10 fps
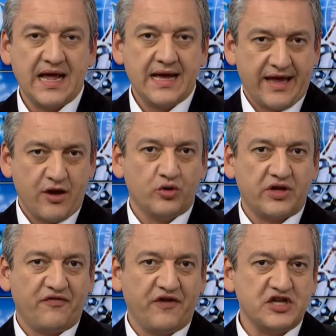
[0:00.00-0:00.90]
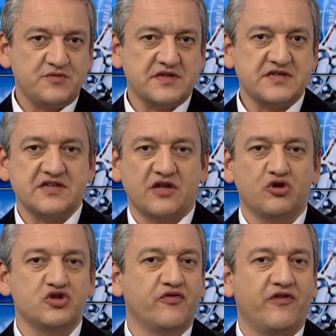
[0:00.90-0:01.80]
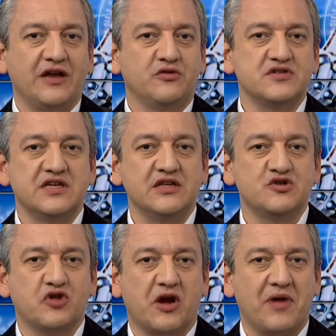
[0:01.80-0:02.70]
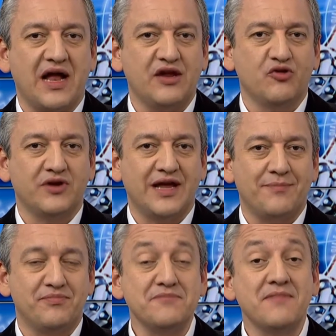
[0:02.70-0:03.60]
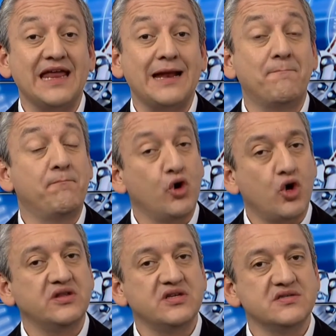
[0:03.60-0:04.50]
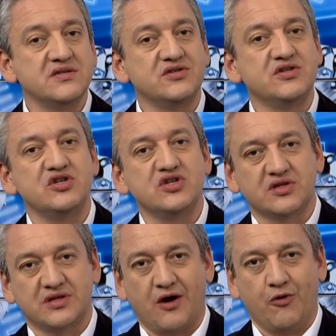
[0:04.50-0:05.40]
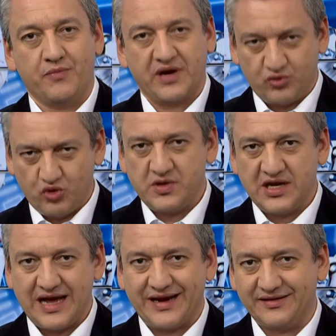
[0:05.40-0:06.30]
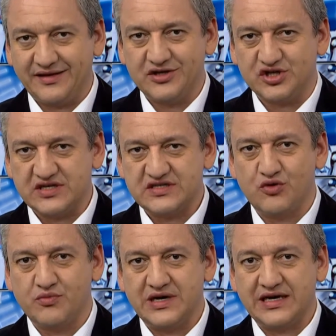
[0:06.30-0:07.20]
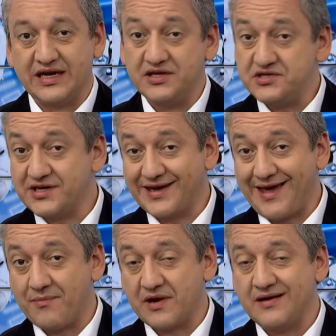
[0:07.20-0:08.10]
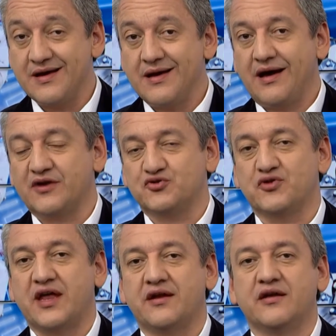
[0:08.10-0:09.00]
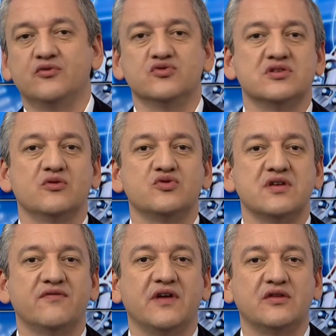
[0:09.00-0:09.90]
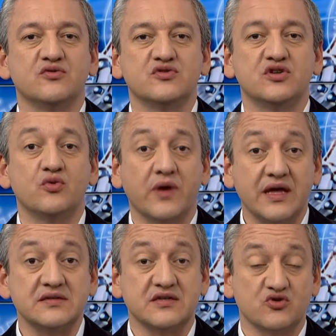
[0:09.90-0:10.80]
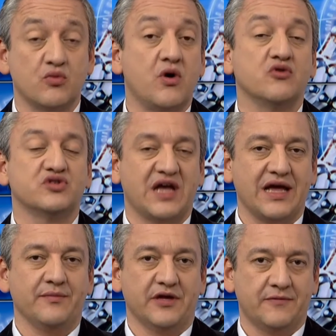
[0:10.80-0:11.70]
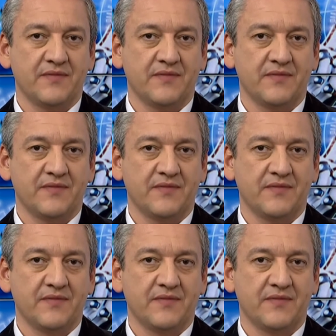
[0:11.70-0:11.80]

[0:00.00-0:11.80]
Em outra frente, pesquisadores do Vale do Silício trabalham na primeira prótese digital para turbinar a inteligência humana e, de quebra, ajudar na redução dos efeitos de doenças como Alzheimer.